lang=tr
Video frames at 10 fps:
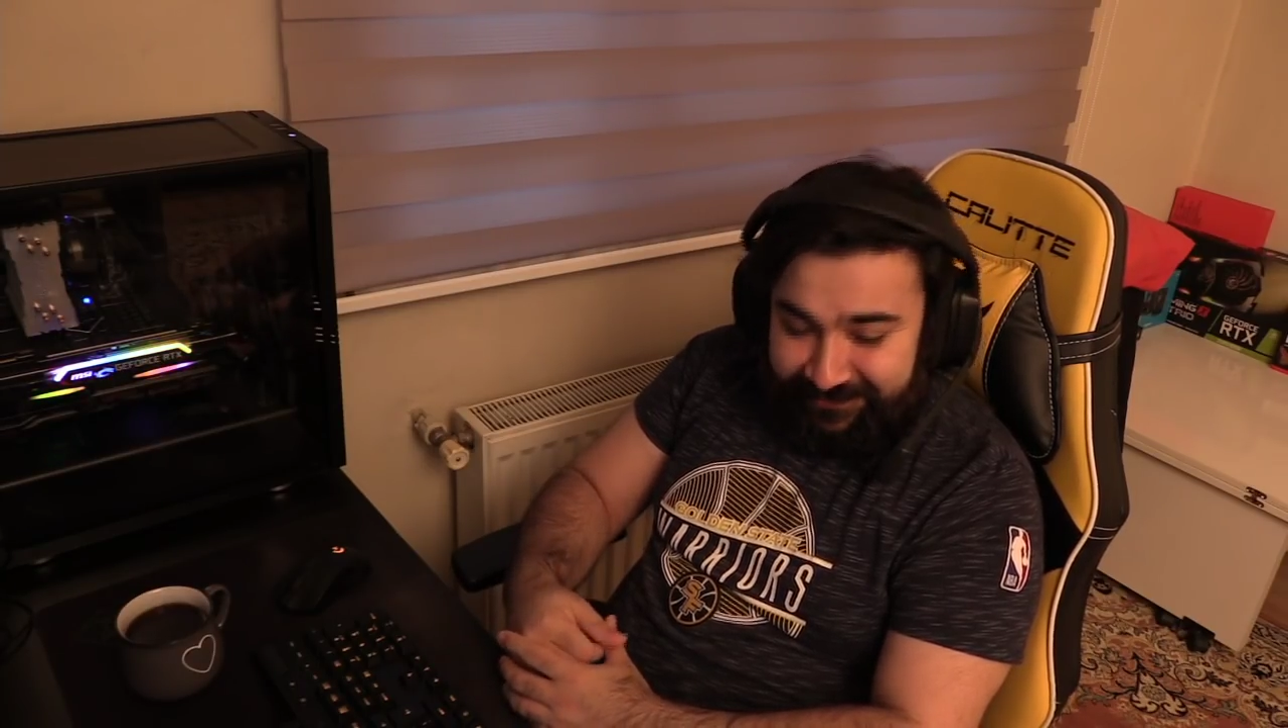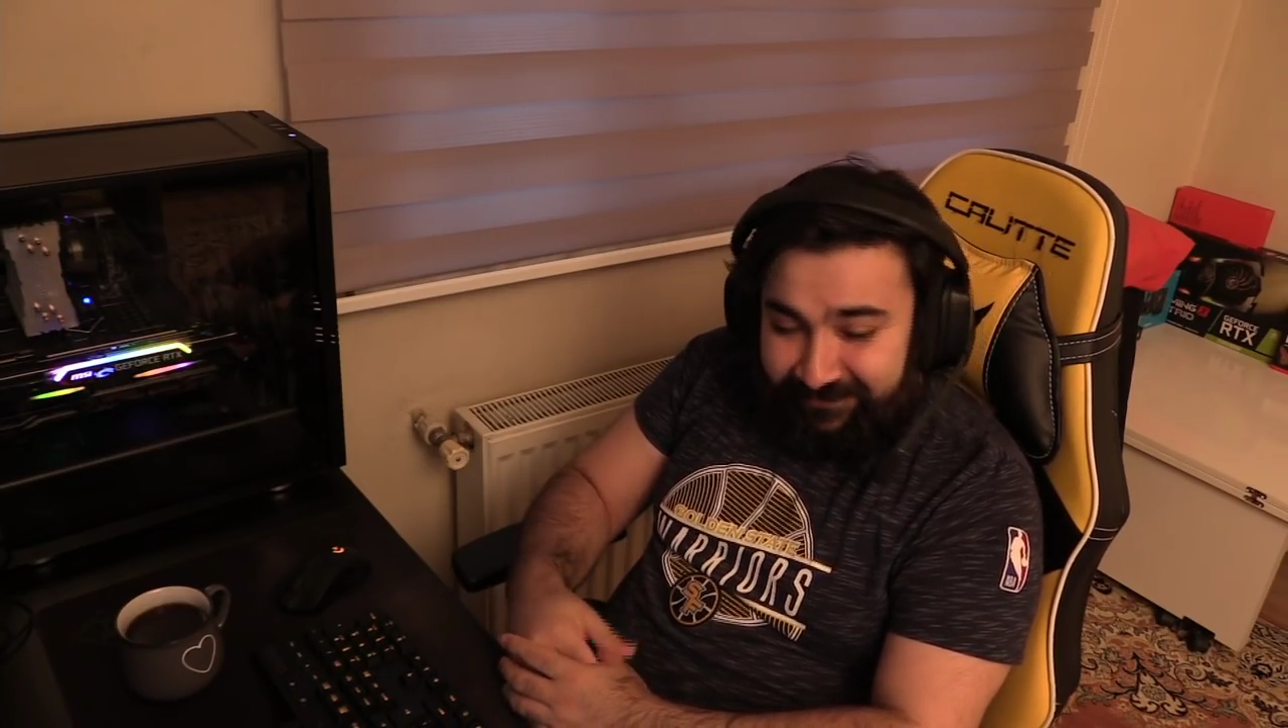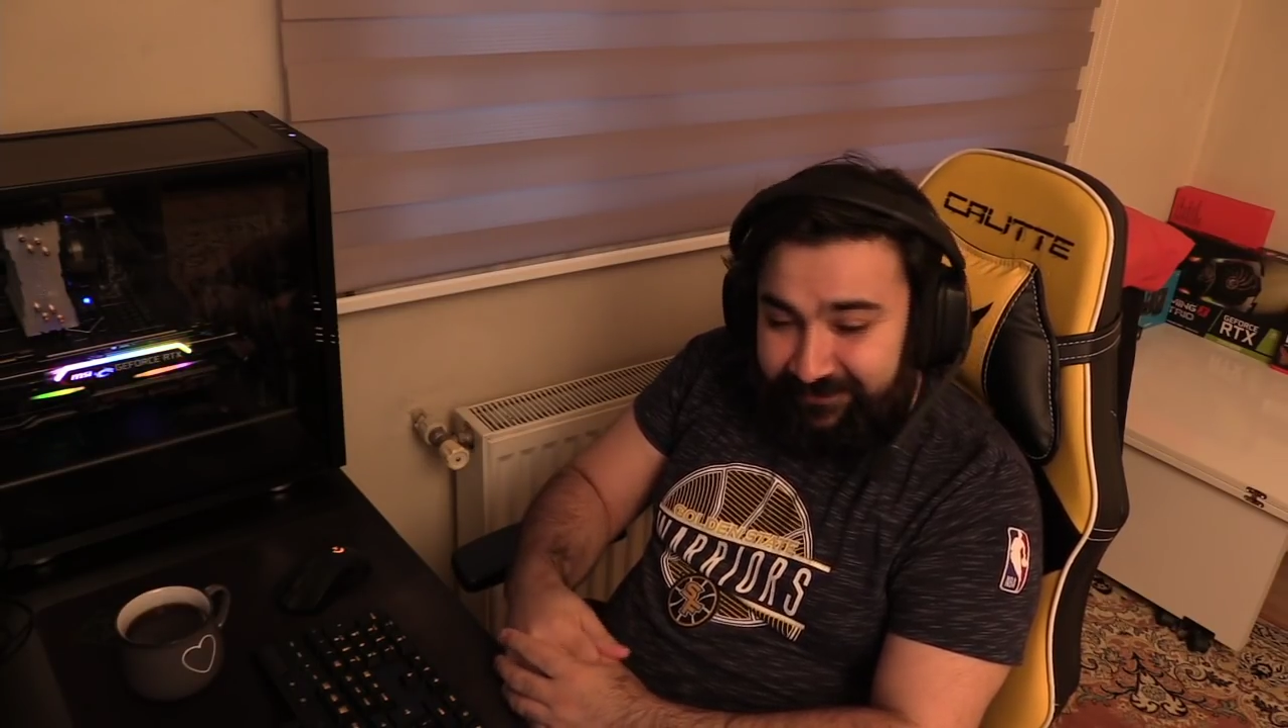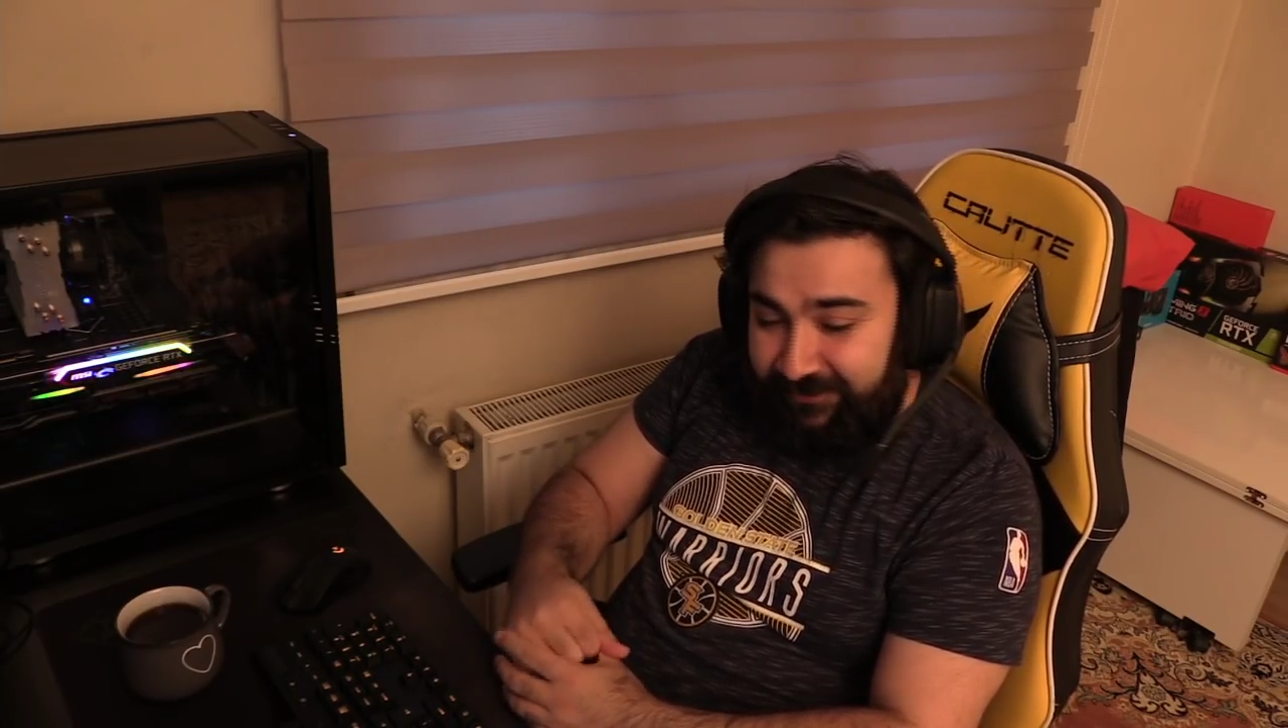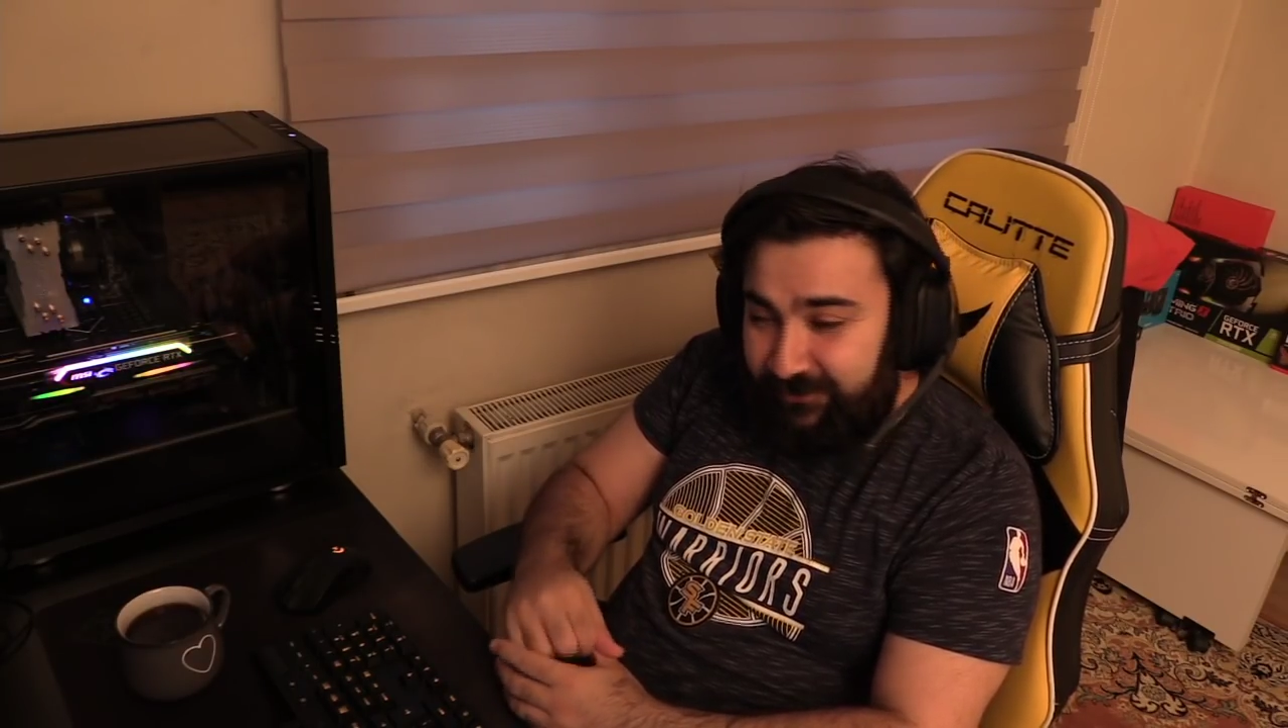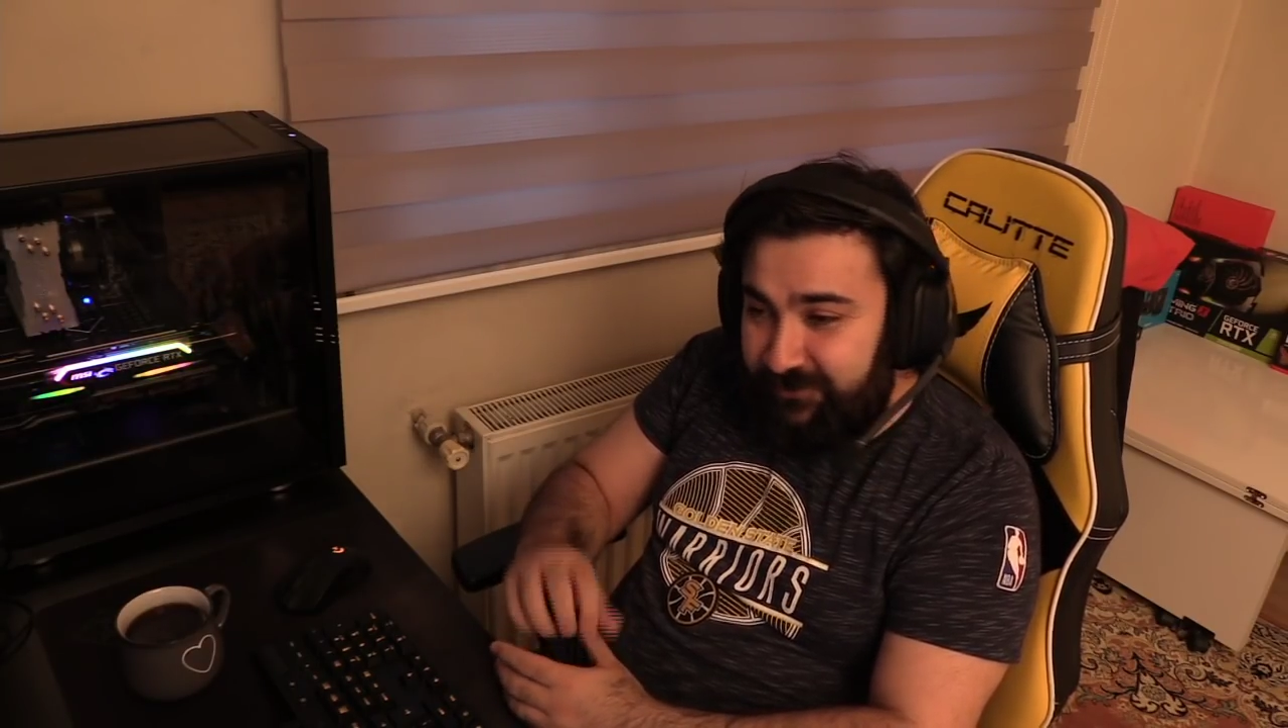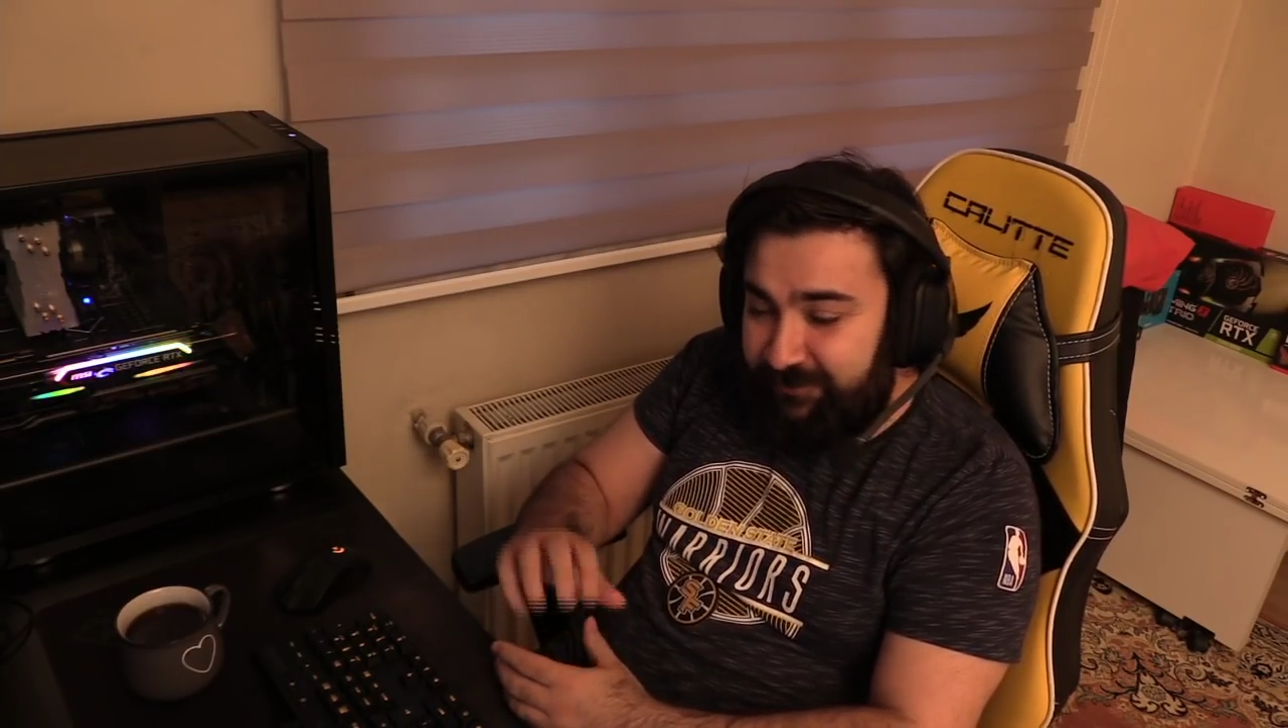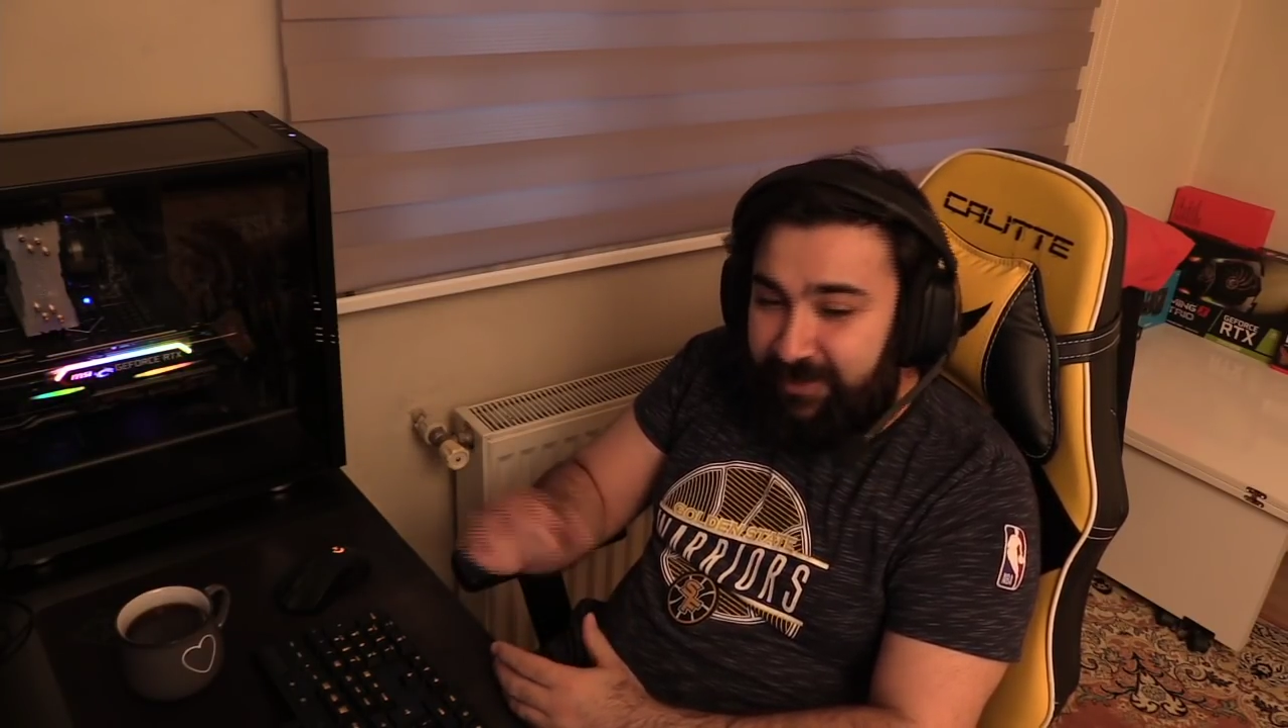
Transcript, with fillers: Evet alıyoruz.